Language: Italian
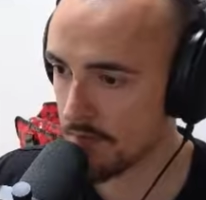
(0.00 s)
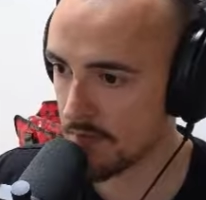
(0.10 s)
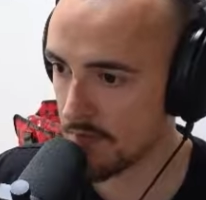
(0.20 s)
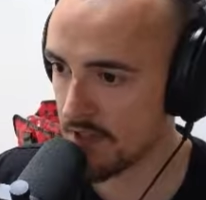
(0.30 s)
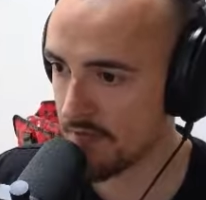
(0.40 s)

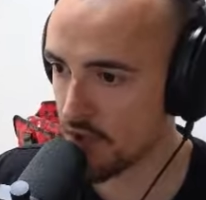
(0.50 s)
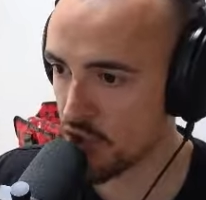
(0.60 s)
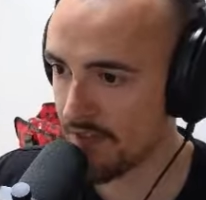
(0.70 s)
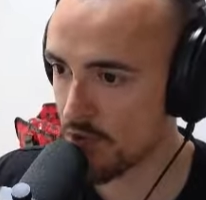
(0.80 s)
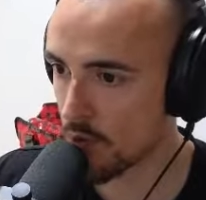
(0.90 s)

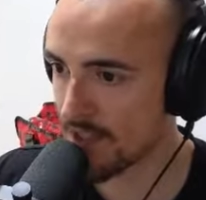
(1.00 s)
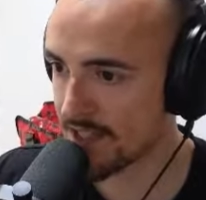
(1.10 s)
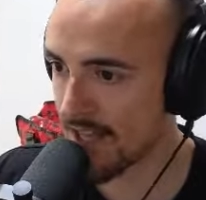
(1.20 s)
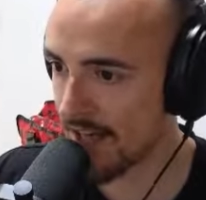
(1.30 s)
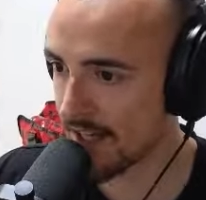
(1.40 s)
difficile da
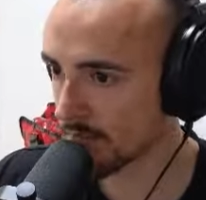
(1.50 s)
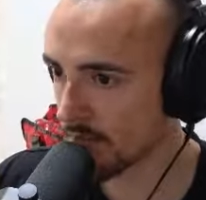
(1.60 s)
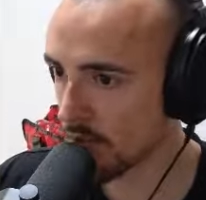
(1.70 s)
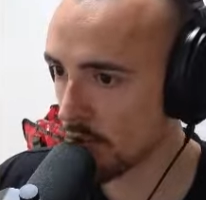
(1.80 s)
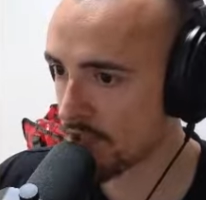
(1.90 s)
visualizzare
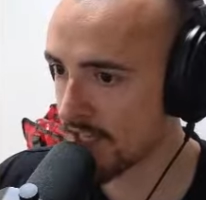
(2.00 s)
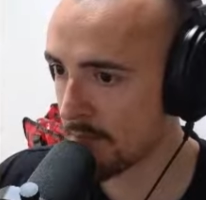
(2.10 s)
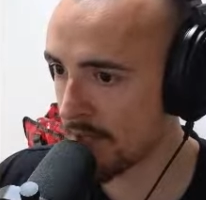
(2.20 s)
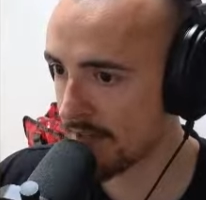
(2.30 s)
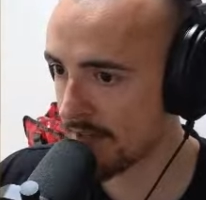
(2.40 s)
così a
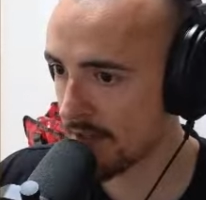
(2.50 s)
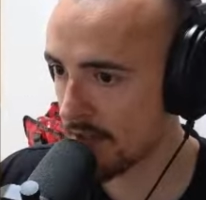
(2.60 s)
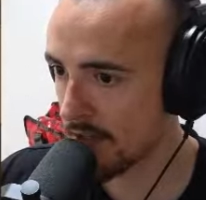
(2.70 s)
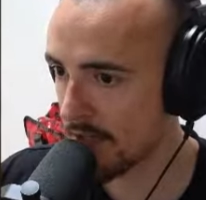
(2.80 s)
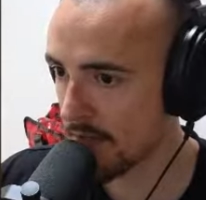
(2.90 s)
mente,
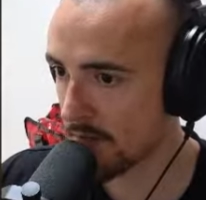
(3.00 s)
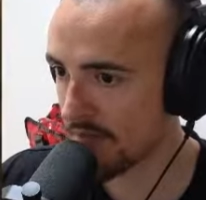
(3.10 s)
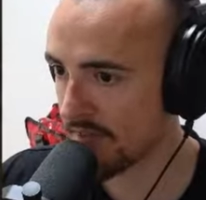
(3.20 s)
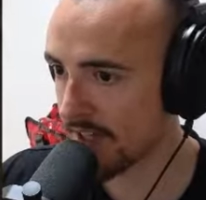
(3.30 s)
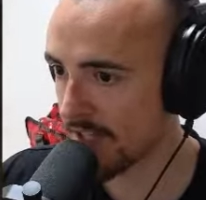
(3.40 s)
ma
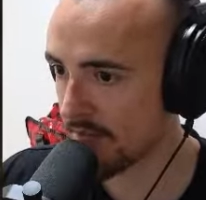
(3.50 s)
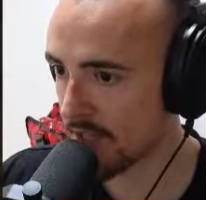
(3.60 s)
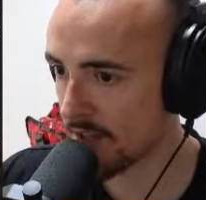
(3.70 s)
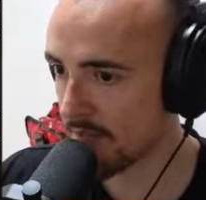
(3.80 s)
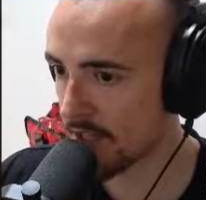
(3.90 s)
fidatevi
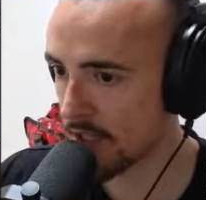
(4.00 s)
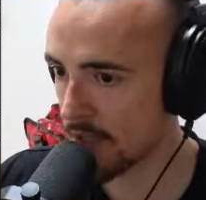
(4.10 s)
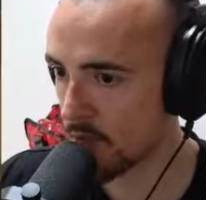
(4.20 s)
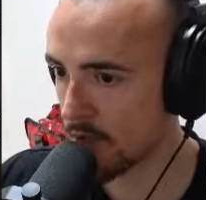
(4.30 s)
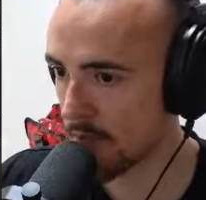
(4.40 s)
che viene
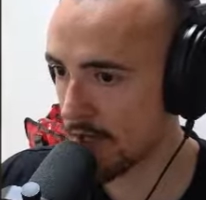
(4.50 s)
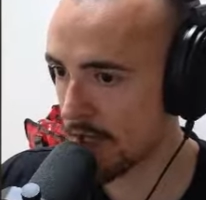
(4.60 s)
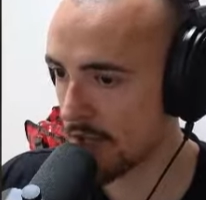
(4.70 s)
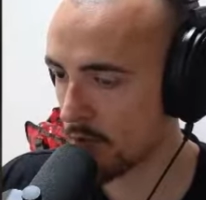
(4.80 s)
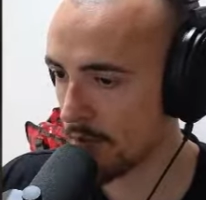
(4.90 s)
una
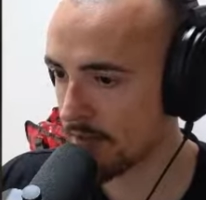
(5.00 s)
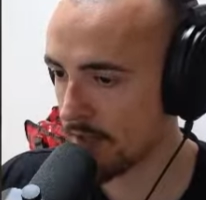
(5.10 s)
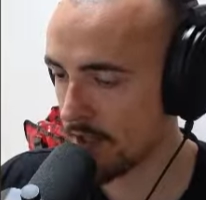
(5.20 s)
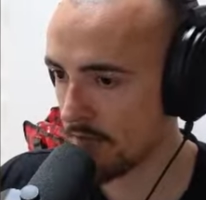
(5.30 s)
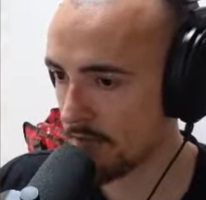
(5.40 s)
bella
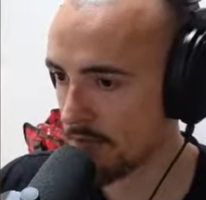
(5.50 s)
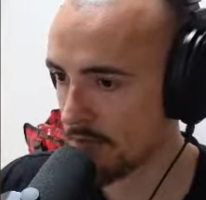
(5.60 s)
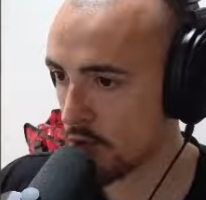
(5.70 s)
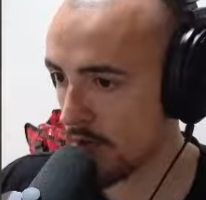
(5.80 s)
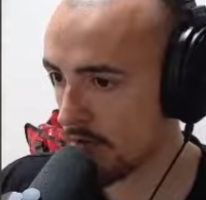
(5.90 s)
robettina.
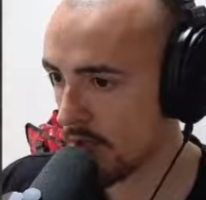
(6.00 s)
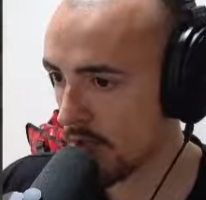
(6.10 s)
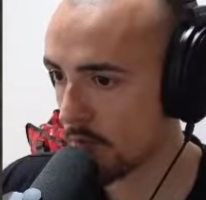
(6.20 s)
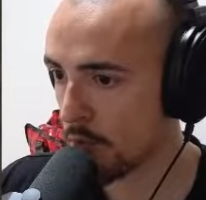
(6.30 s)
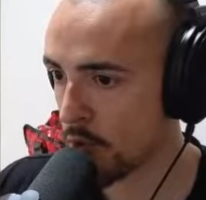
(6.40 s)
Cioè,
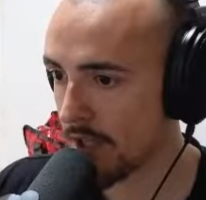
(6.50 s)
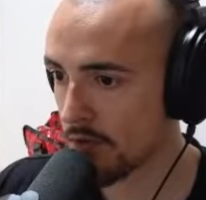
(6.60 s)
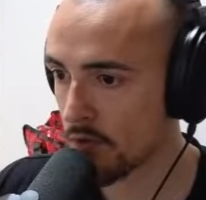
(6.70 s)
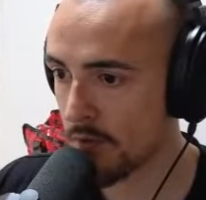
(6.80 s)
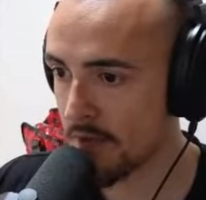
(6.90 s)
più che
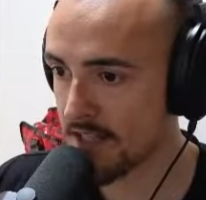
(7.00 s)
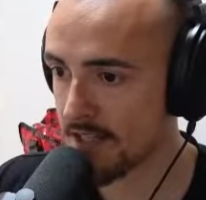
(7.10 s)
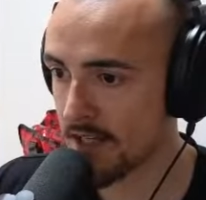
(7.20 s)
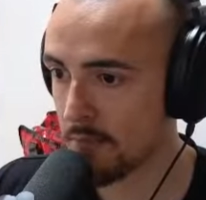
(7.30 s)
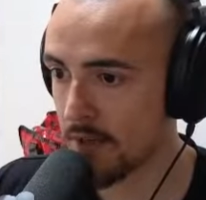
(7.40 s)
altro dovrebbe
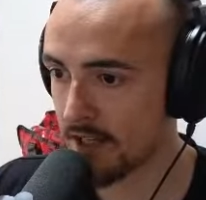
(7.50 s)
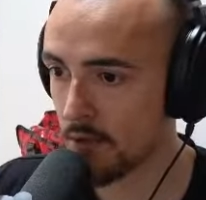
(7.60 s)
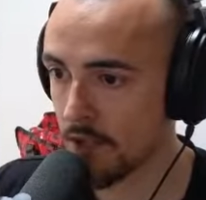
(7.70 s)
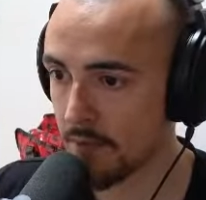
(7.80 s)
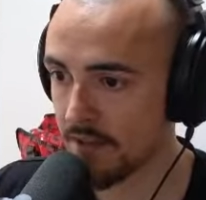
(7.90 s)
essere
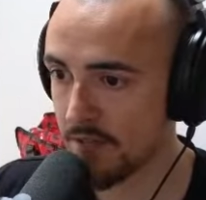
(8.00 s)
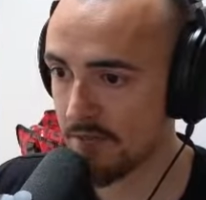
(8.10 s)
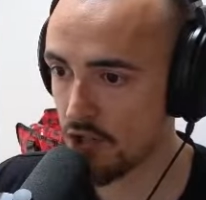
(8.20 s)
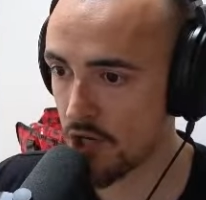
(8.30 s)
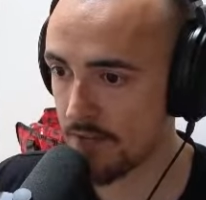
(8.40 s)
particolarmente
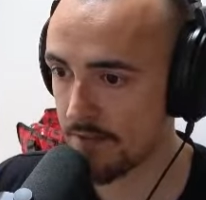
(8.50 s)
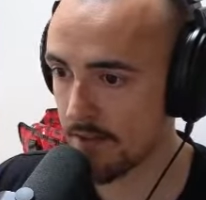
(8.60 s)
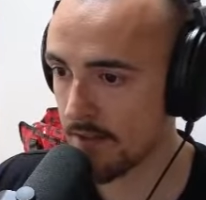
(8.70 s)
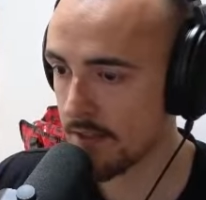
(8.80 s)
efficiente.